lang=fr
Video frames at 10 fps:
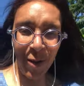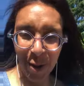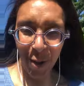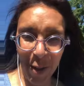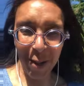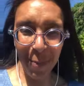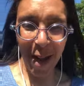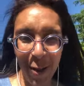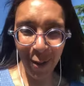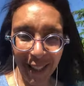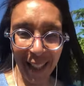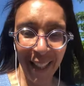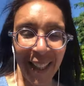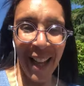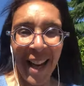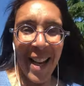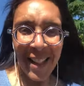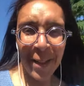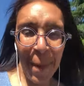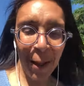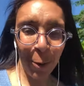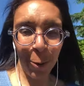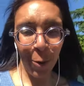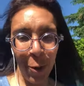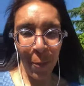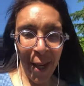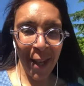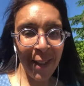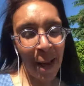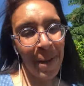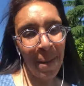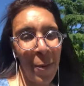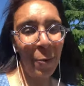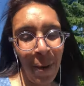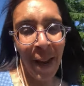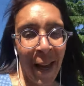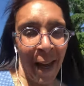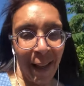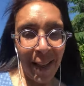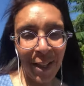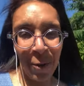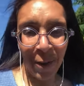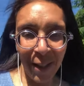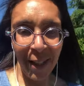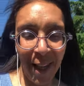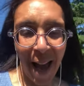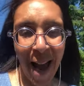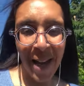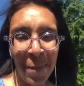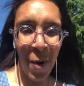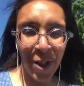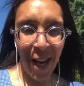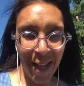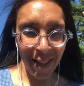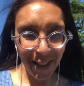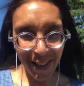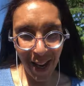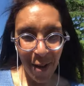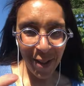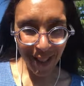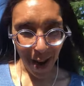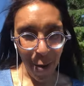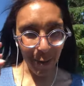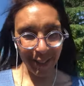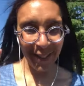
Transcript: je te souhaite une belle journée. J'espère que ce sommet t'a bien plu. Et je te dis à une prochaine. Ciao, ciao